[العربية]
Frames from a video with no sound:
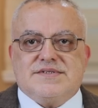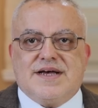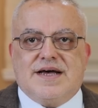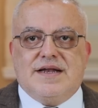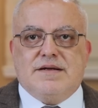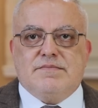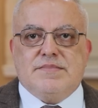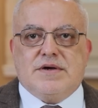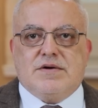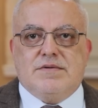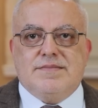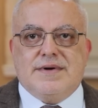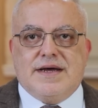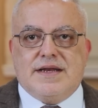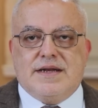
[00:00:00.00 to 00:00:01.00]
وسهلا
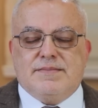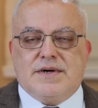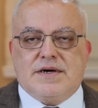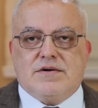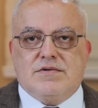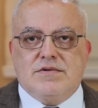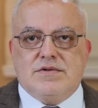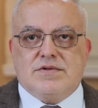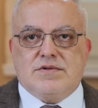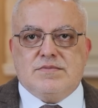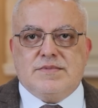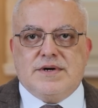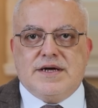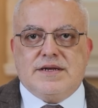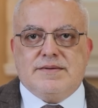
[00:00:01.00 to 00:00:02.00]
بكم أينما
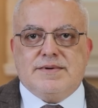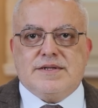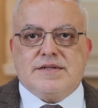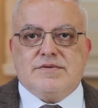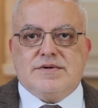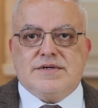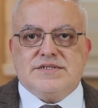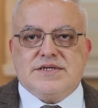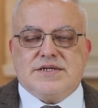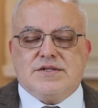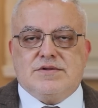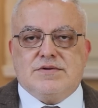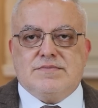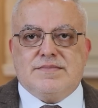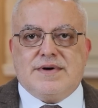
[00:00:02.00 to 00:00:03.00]
كنتم أينما
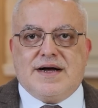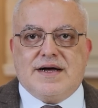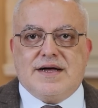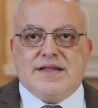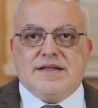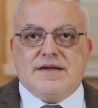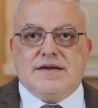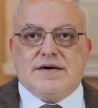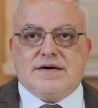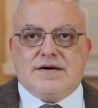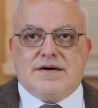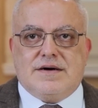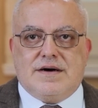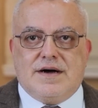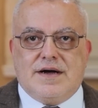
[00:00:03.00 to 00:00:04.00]
تواجدتم مع هذا
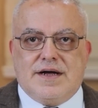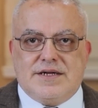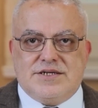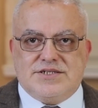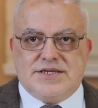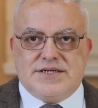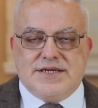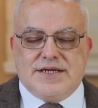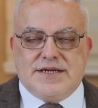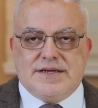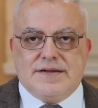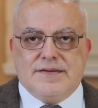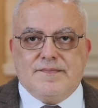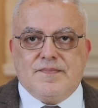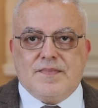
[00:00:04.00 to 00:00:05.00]
اللقاء الجديد
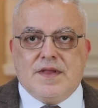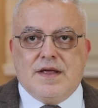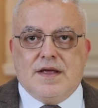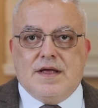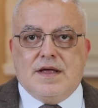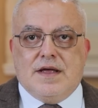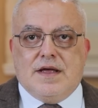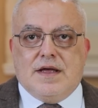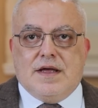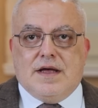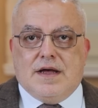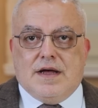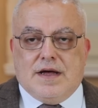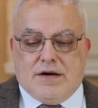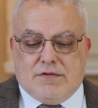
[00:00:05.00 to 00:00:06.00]

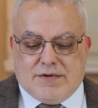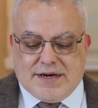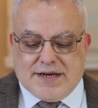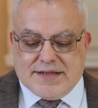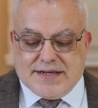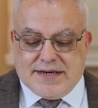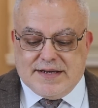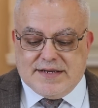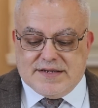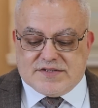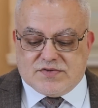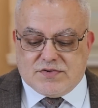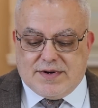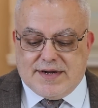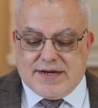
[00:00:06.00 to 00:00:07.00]
وردني
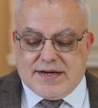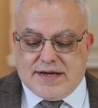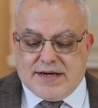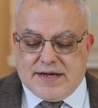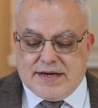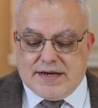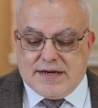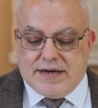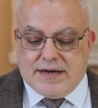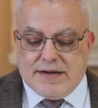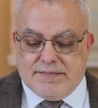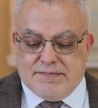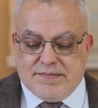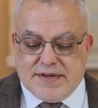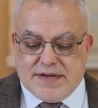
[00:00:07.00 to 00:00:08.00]
سؤال
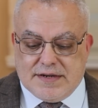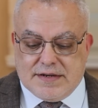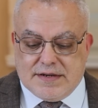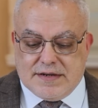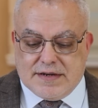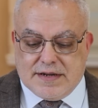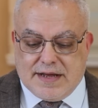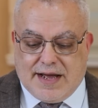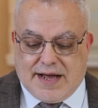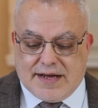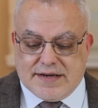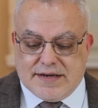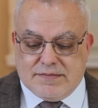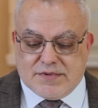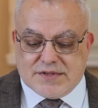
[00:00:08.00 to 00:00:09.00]
من
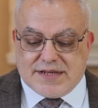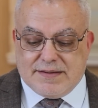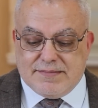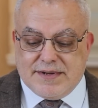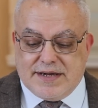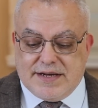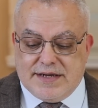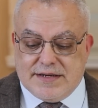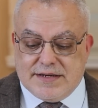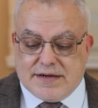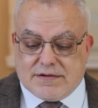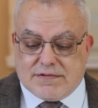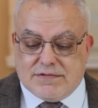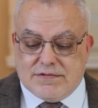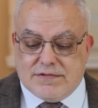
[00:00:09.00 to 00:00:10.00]
أحد المتابعين
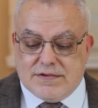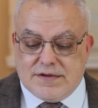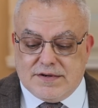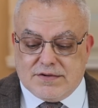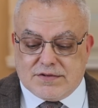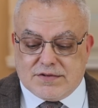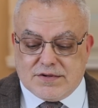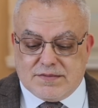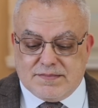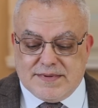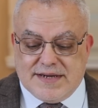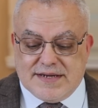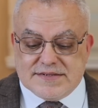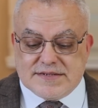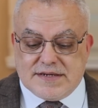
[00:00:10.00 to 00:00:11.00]
يقول دكتور
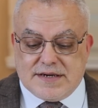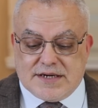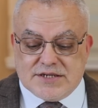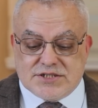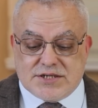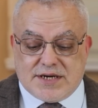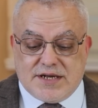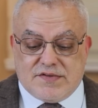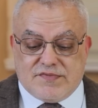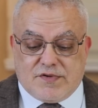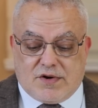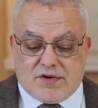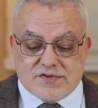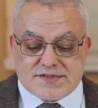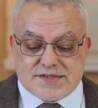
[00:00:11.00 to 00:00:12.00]
مازن أجريت
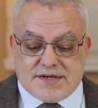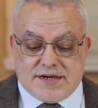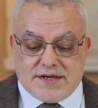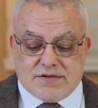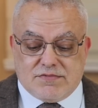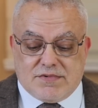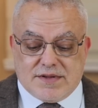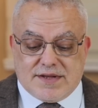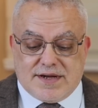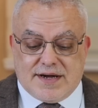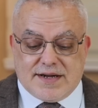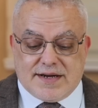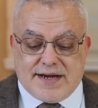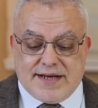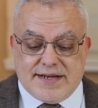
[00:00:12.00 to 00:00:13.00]
فحوصات
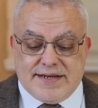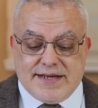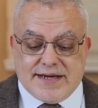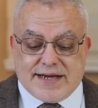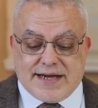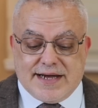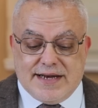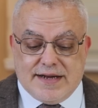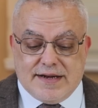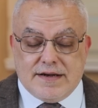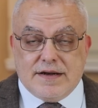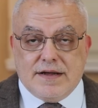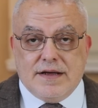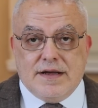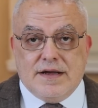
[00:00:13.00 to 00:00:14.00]
وظهر عندي
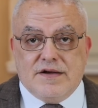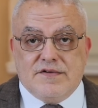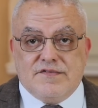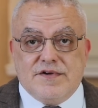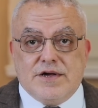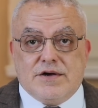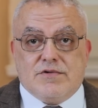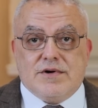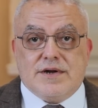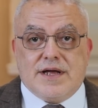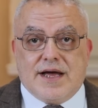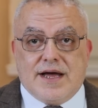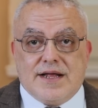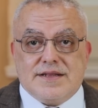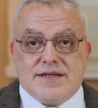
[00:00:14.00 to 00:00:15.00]
خلل في
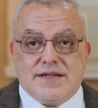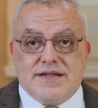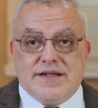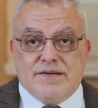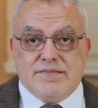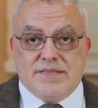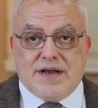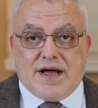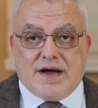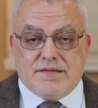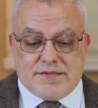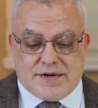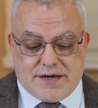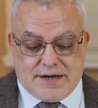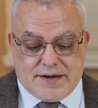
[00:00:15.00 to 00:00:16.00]
كريات الدم
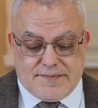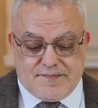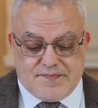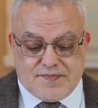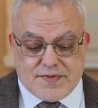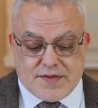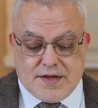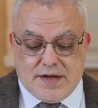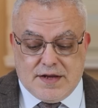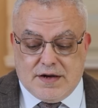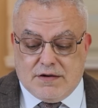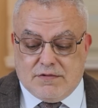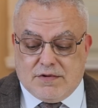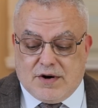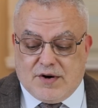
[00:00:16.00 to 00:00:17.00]
الحمراء
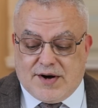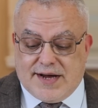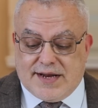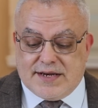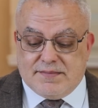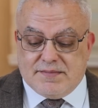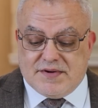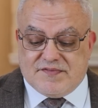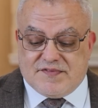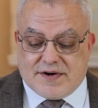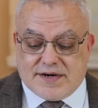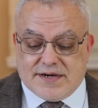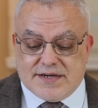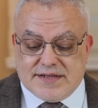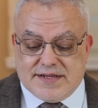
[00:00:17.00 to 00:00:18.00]
وأعاني من
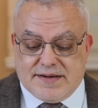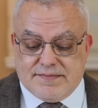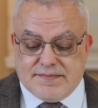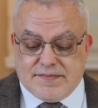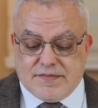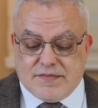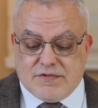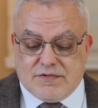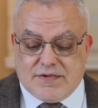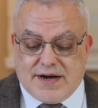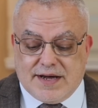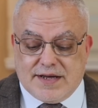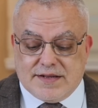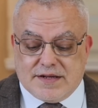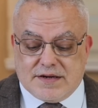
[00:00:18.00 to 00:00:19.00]
فقر دم
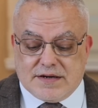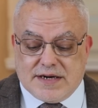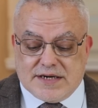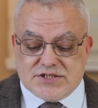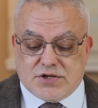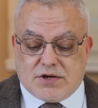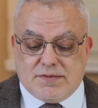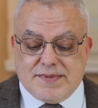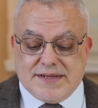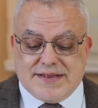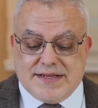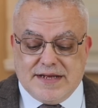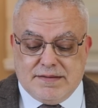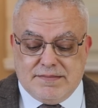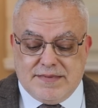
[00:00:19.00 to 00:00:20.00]
وأيضا أشعر
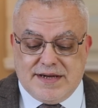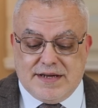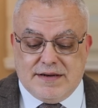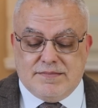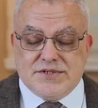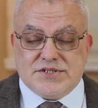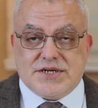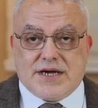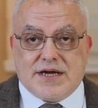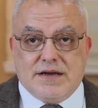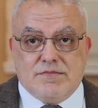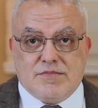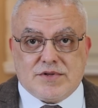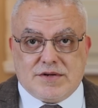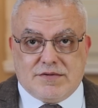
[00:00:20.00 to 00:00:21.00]
بالتنميل
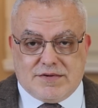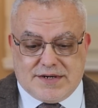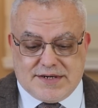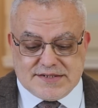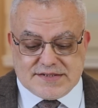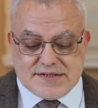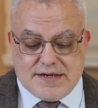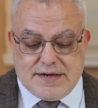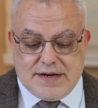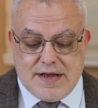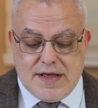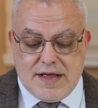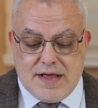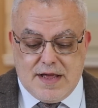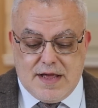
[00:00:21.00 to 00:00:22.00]
بشكل متواصل
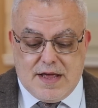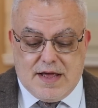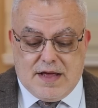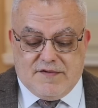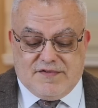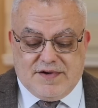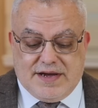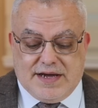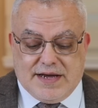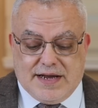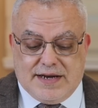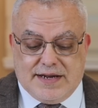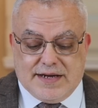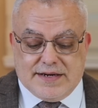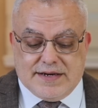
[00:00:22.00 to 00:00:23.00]

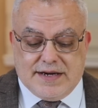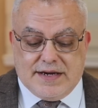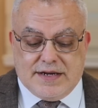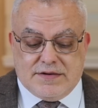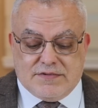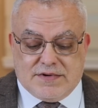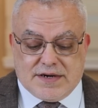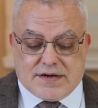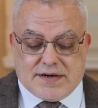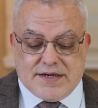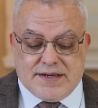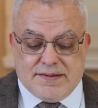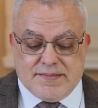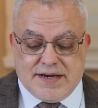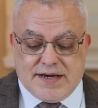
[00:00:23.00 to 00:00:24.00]
في اليدين
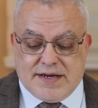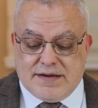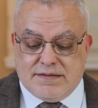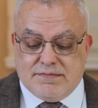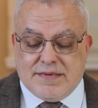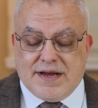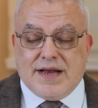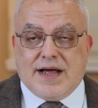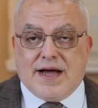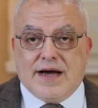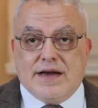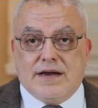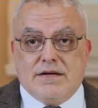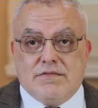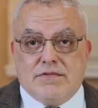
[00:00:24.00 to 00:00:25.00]
والقدمين ما
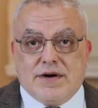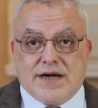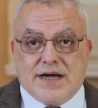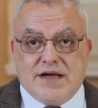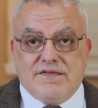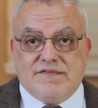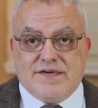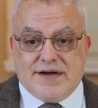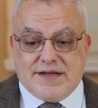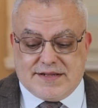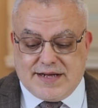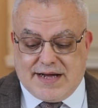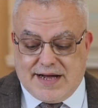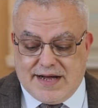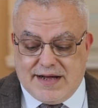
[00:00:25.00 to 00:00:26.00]
الحل وكيف
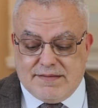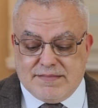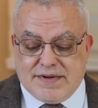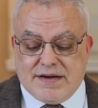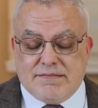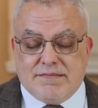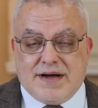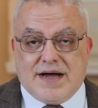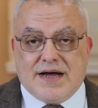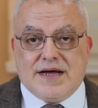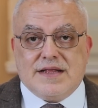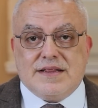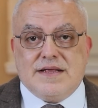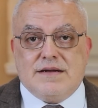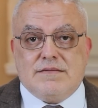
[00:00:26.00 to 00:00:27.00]
أتعامل مع
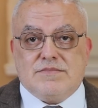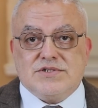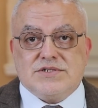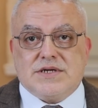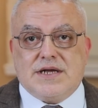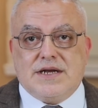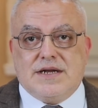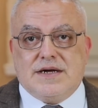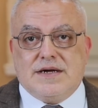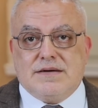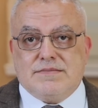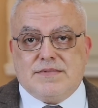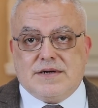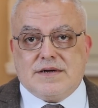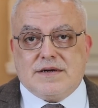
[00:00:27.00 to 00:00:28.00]
هذه
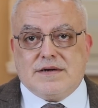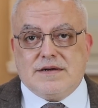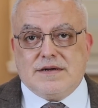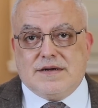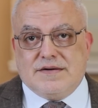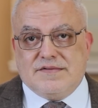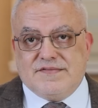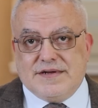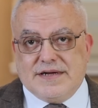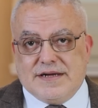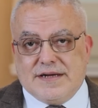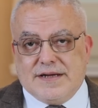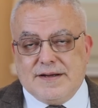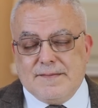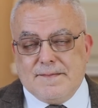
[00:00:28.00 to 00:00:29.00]
المشكلة بارك الله
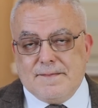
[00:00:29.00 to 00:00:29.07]
فيك